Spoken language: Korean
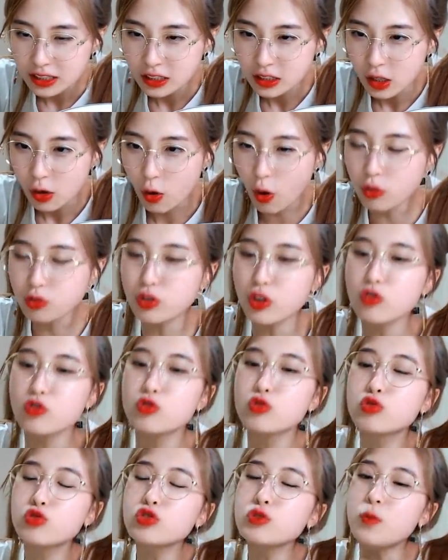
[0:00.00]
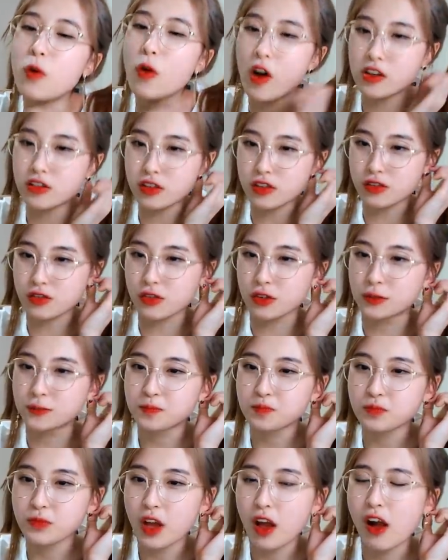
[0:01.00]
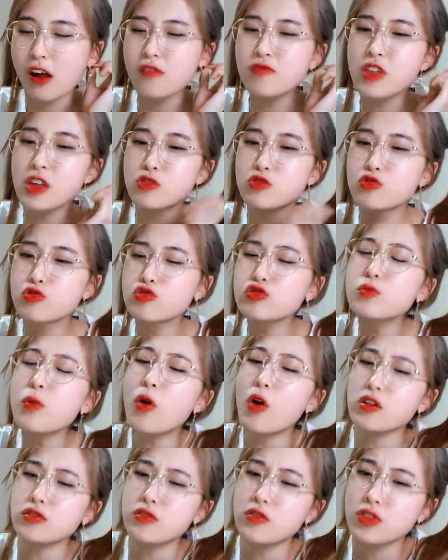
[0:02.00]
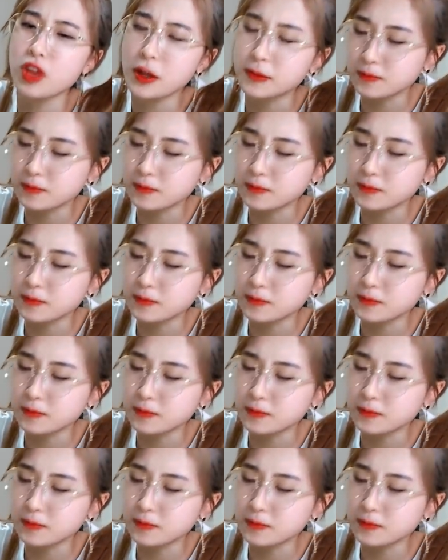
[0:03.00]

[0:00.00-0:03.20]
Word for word: 어떤 유튜버가 있었어. 아 근데 유튜버가 있었는데